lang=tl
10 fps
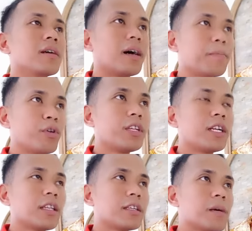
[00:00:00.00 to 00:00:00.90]
Uh, pwede
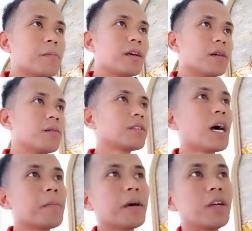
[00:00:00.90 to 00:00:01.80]
nating sabihin na, oh,
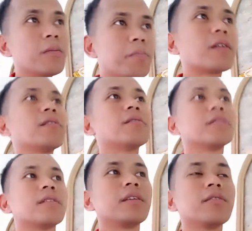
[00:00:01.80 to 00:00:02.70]
tama yun. Pero
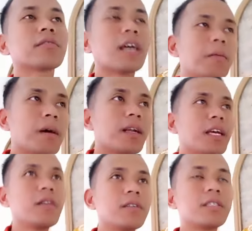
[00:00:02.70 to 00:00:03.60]
yung tama na
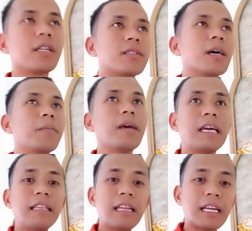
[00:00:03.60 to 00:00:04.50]
yun na sinasabi ay
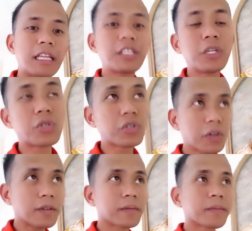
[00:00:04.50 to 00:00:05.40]
hindi natin sinusunod.